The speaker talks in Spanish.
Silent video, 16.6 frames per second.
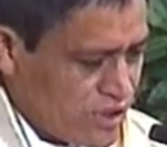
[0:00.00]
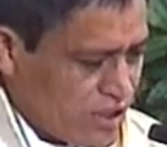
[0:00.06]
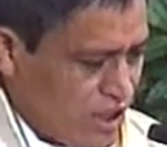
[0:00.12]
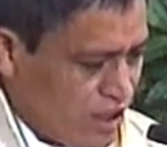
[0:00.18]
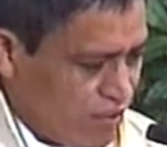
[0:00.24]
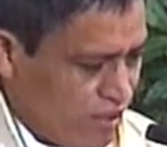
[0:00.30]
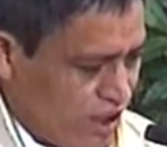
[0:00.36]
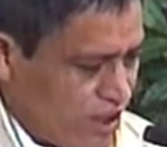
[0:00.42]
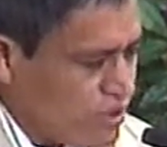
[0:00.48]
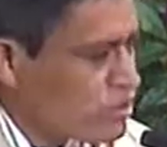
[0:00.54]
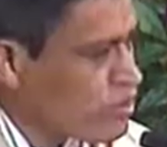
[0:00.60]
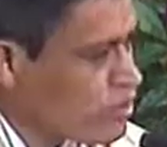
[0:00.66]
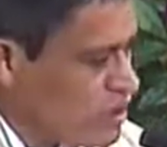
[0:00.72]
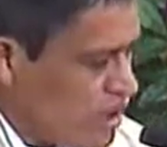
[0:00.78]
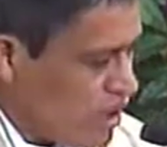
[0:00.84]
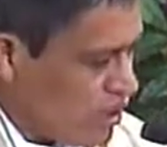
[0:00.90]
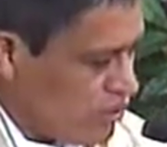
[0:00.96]
y
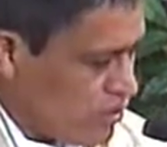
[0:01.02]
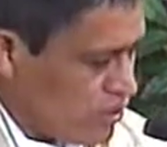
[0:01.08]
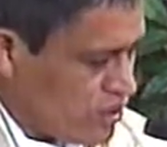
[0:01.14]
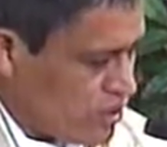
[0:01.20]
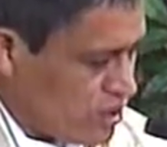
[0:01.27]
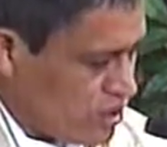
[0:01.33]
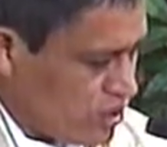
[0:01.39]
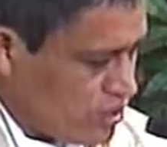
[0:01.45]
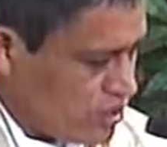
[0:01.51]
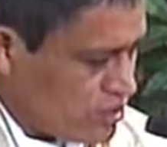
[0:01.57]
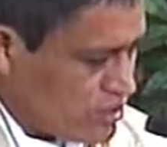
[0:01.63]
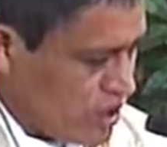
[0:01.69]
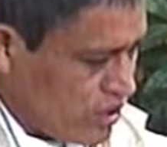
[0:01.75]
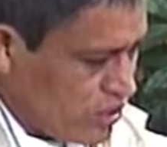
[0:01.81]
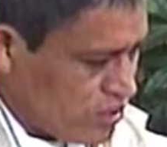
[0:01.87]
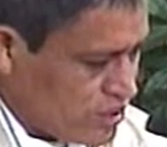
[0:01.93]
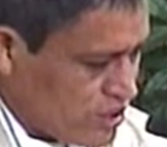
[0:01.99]
hablando del amor de Dios
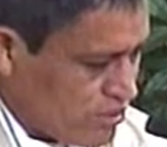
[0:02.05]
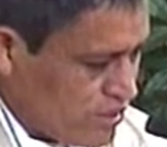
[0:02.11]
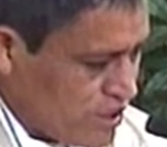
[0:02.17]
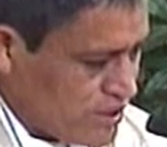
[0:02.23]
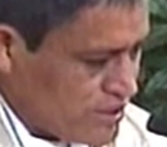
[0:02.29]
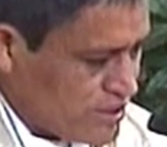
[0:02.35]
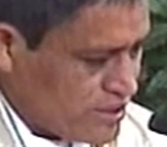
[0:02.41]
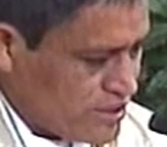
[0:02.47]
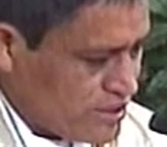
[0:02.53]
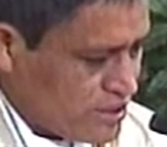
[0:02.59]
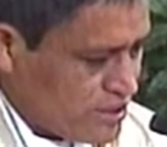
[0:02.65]
a los demás,